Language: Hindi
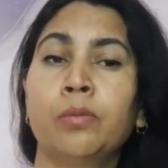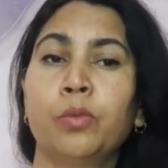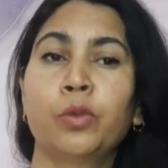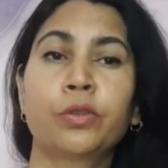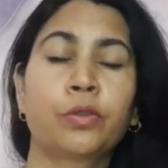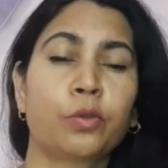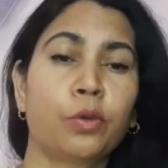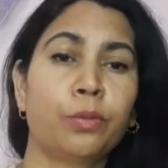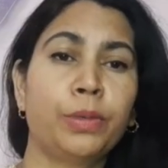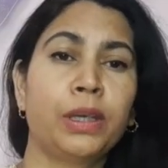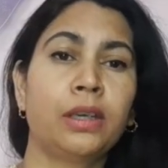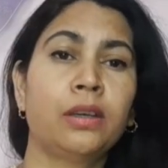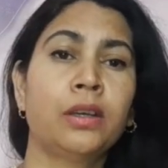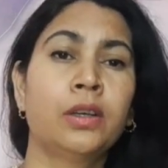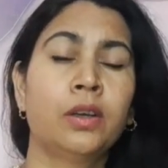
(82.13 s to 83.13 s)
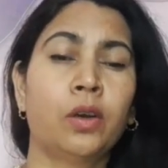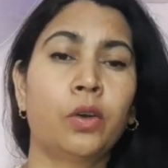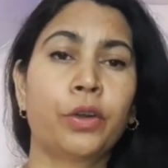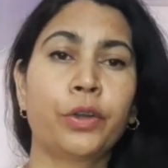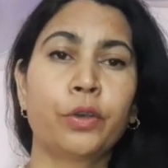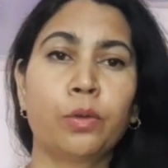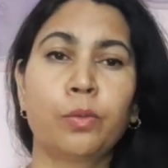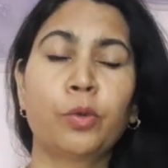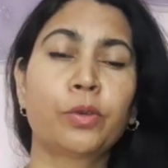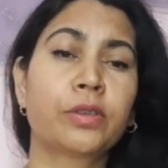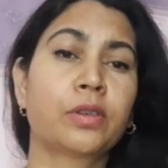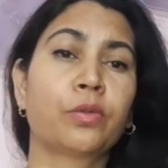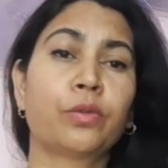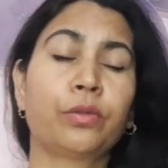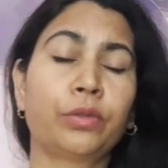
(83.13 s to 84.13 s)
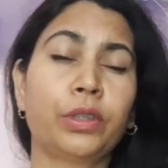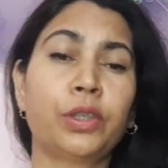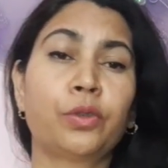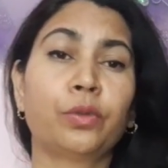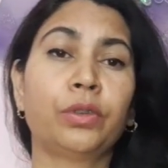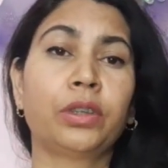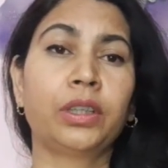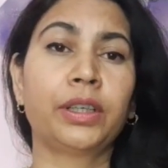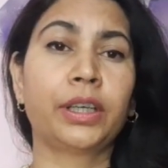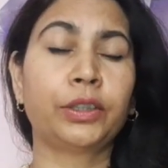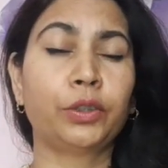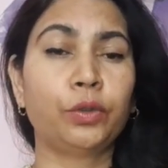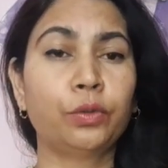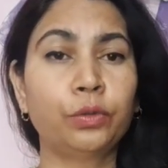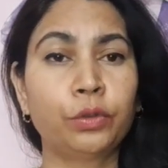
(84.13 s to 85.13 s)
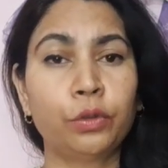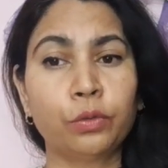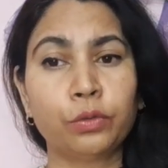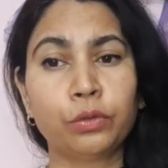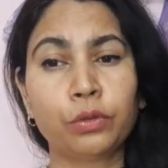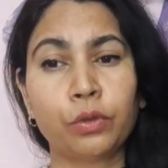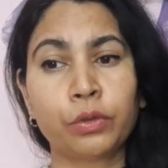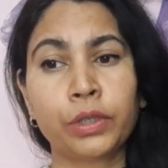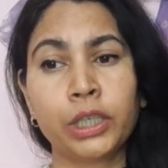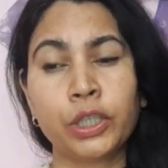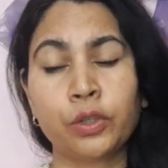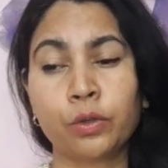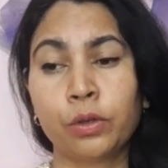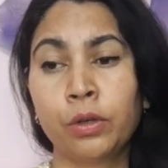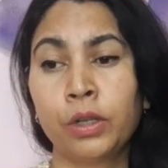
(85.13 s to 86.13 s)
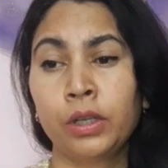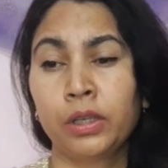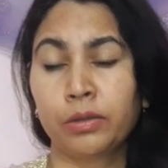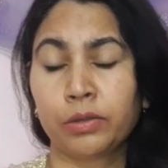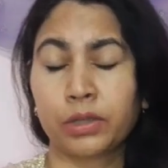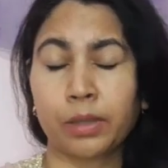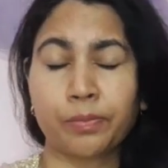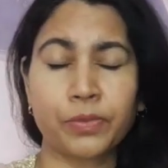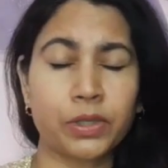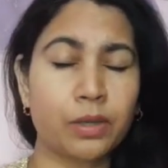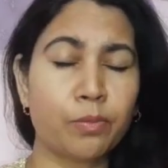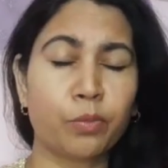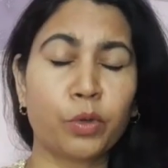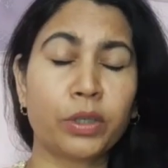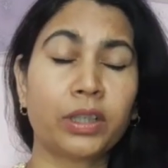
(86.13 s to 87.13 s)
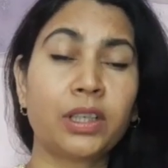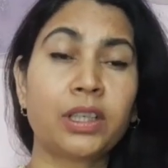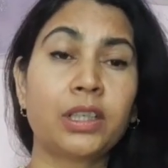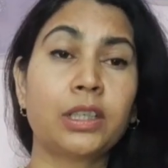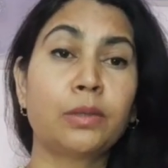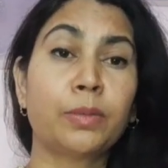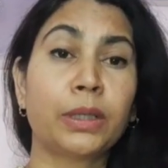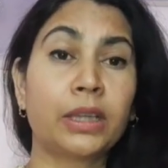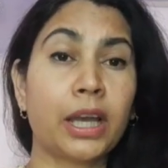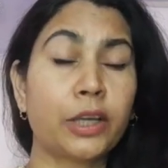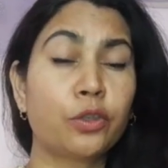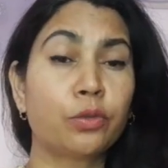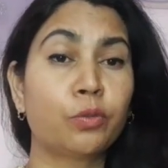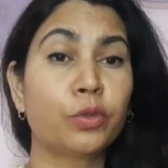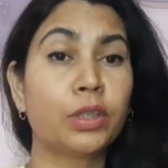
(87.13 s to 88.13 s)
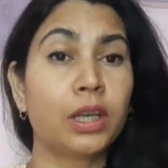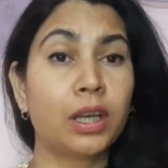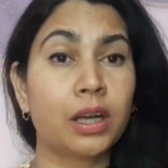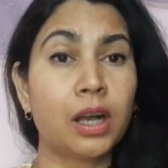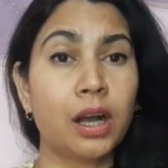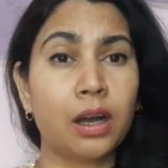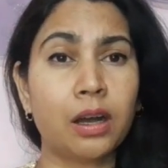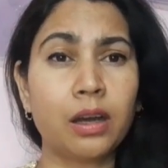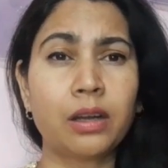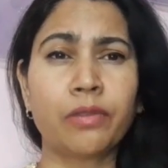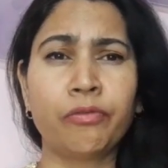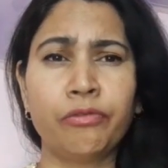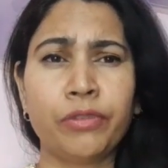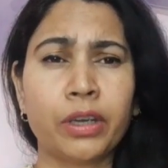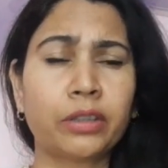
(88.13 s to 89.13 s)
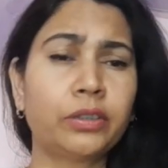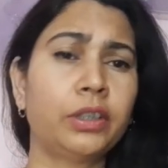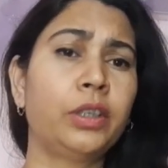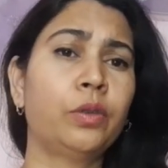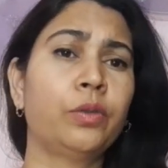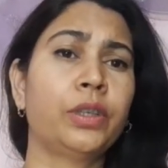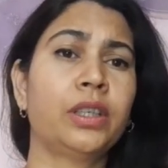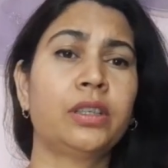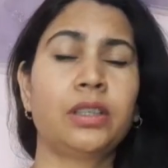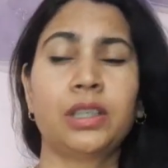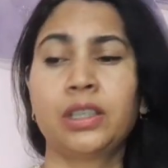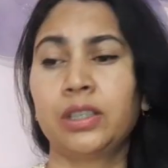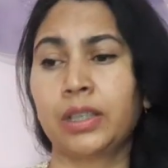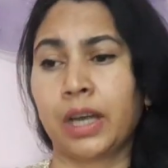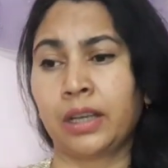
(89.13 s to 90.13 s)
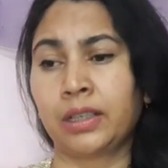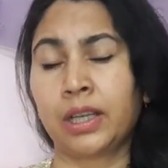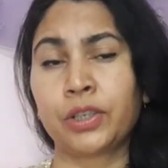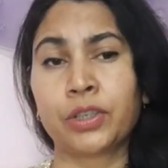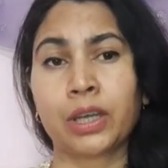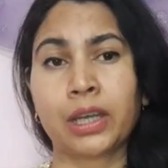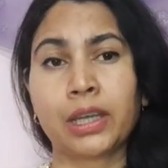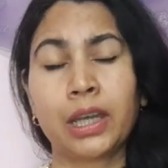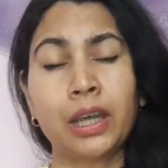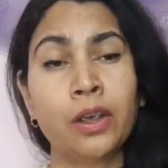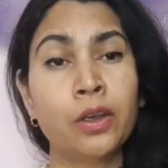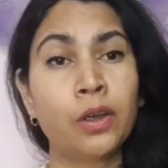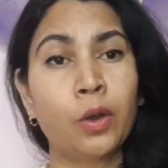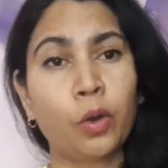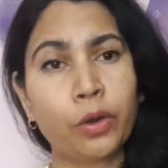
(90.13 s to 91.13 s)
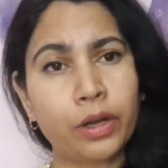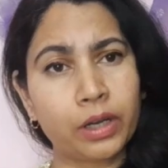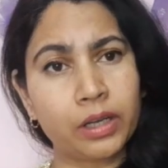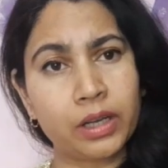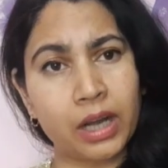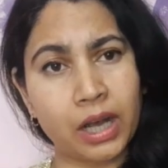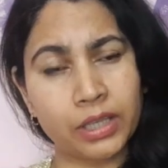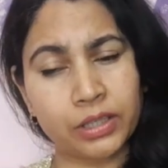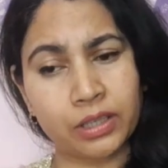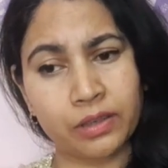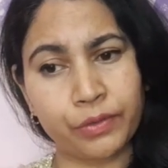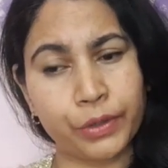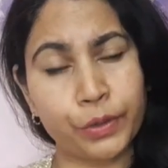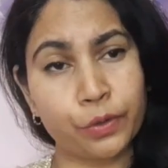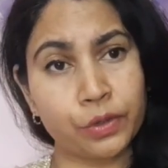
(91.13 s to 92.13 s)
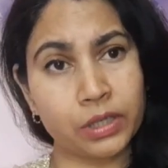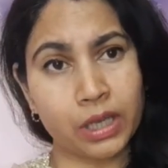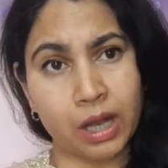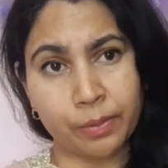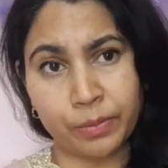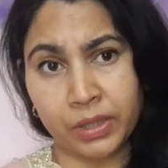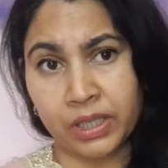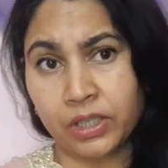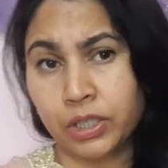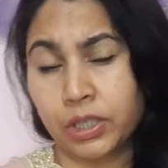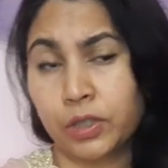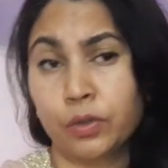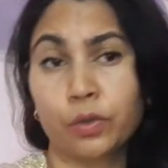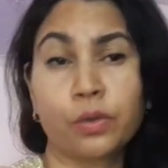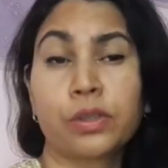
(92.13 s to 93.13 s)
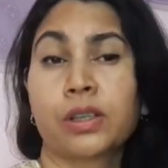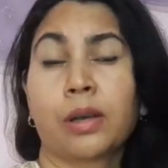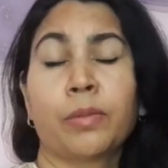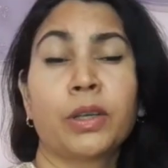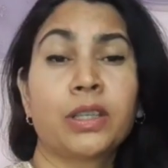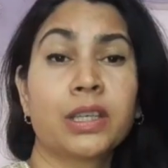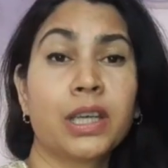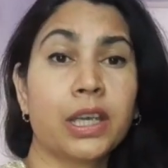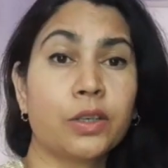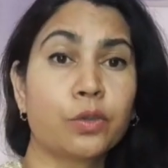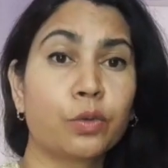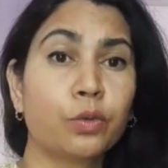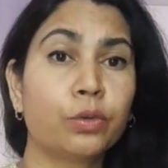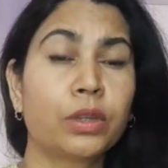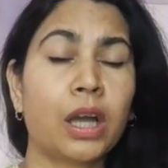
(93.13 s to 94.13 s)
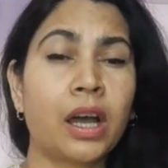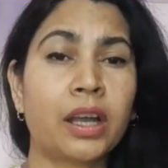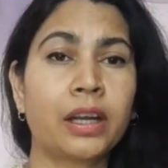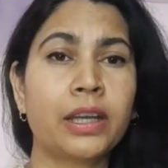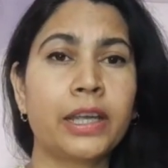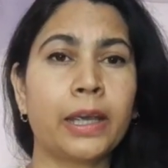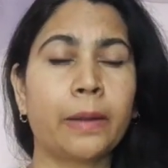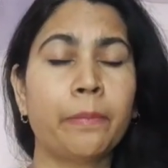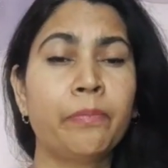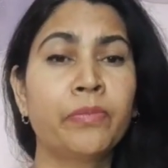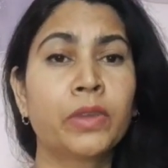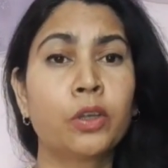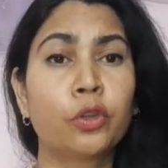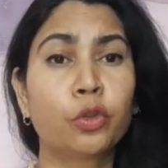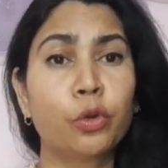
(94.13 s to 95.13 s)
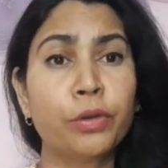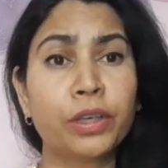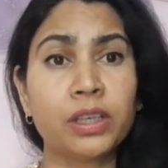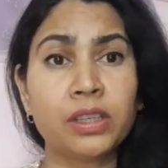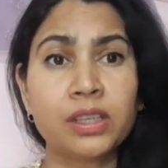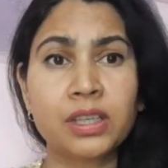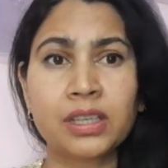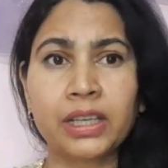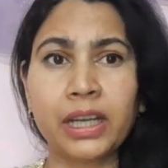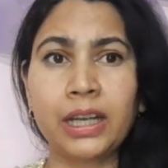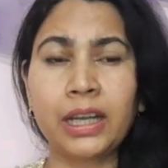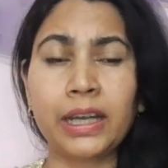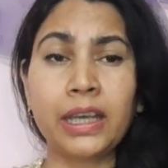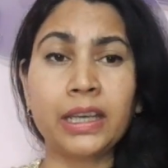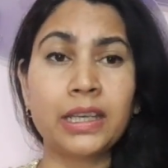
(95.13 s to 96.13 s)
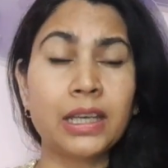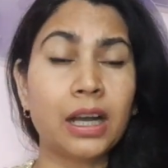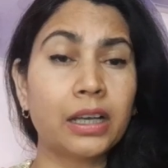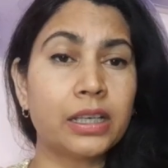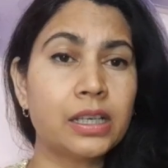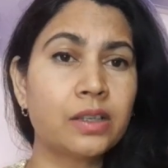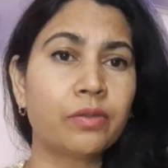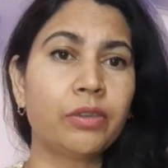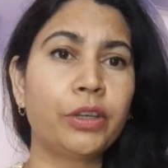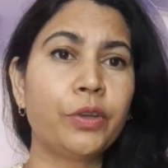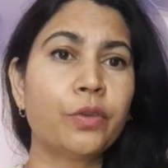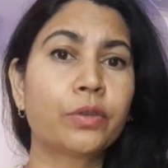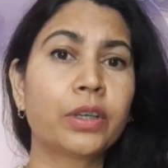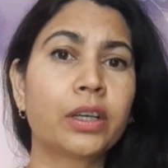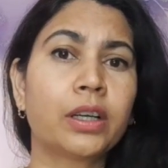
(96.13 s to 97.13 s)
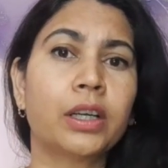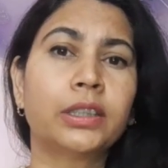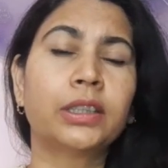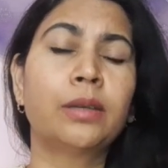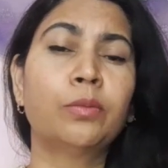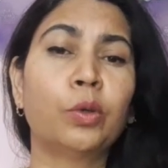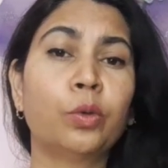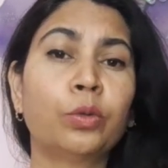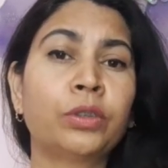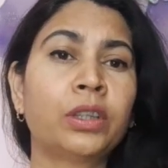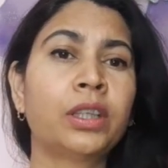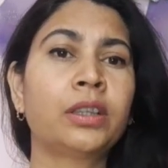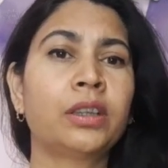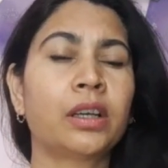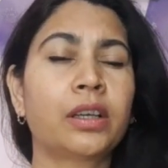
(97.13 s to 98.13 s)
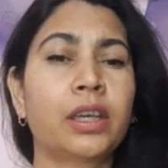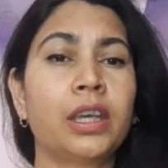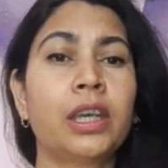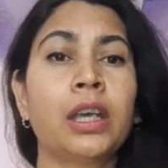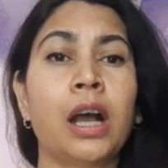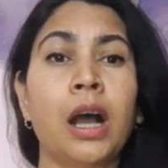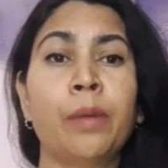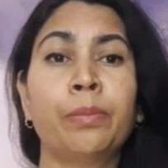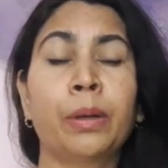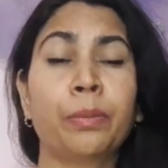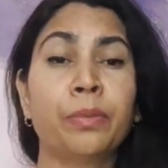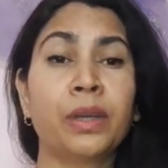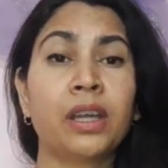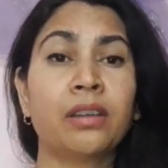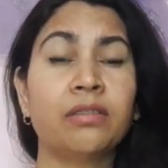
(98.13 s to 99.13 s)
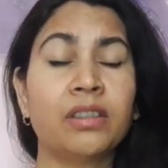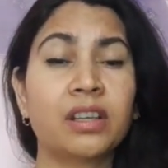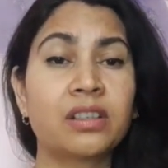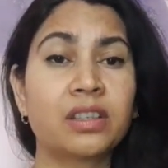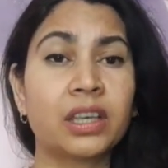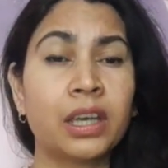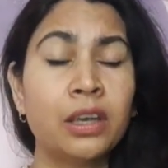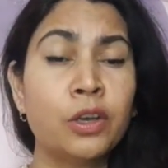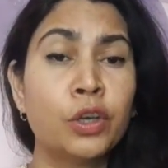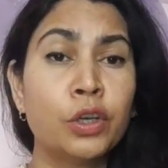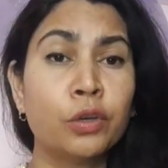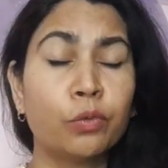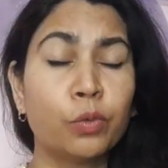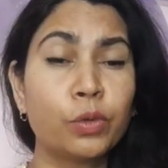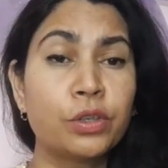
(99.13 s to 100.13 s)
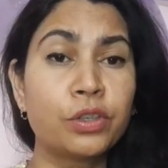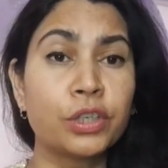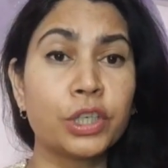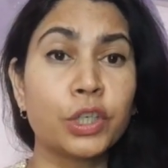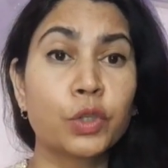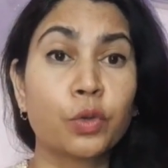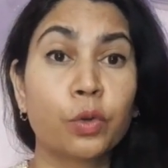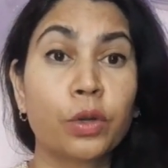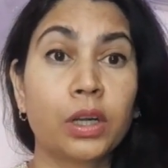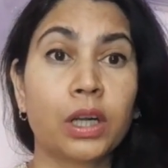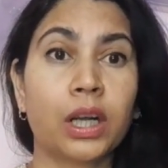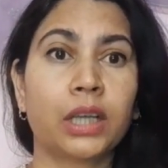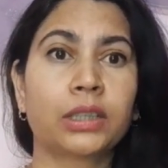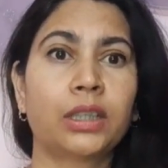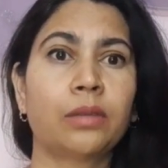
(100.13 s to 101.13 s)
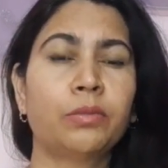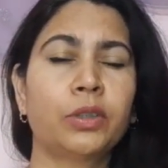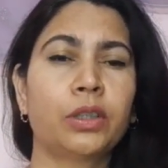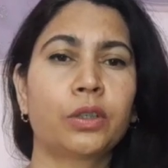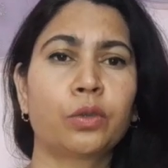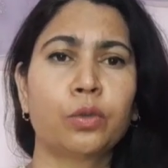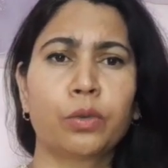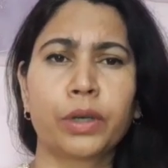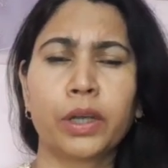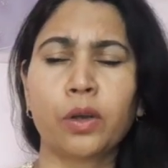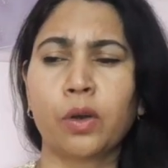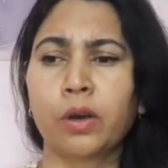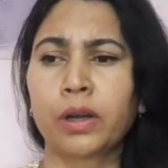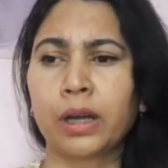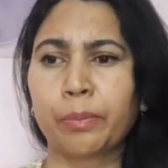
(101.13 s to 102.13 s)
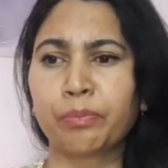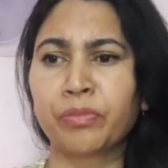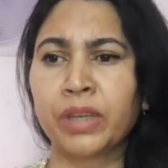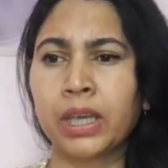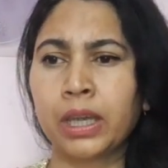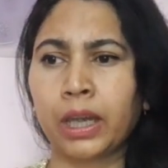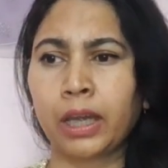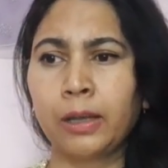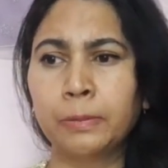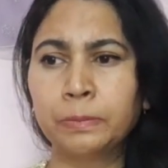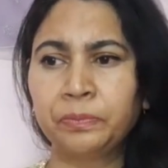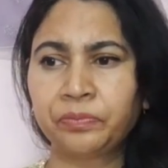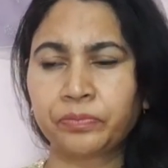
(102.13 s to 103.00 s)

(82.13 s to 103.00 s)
बुक्स को भी ऑडियो बुक्स उनकी सुनती रहती हूँ तो उन्होंने जो सबसे इम्पॉर्टेंट चीज़ बताई जो मुझे लगा हर व्यक्ति को ये चीज़ जानना चाहिए और अगर आज की वीडियो से आप ये चीज़ को समझ गए इसको उतार लिए तो इंस्टेंटली या इस वीडियो के ख़त्म होते तक ही आप अपने अंदर से उस चीज़ को ख़त्म कर दोगे और अपनी एक